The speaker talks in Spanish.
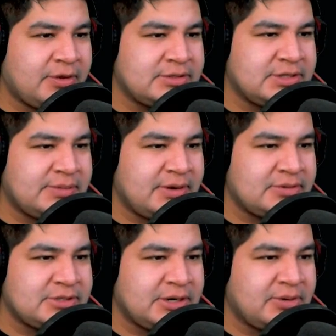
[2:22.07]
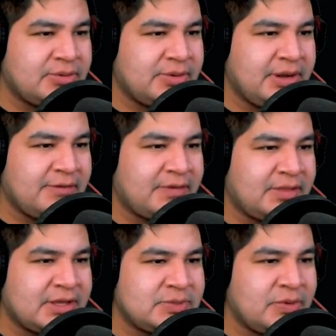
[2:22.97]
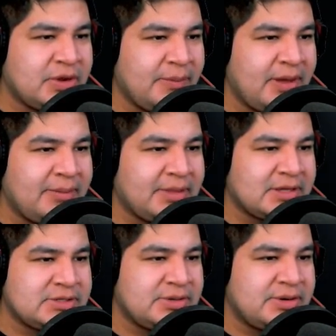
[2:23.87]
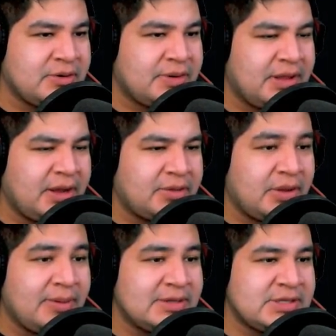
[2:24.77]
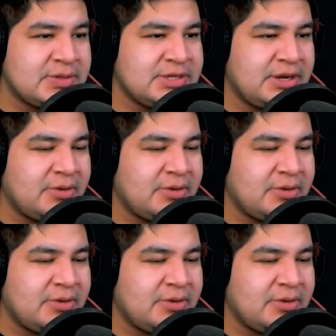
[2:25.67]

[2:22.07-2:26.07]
conservar nuestra cordura y que el fantasma no cambie de habitación. Recuerden que todavía estamos en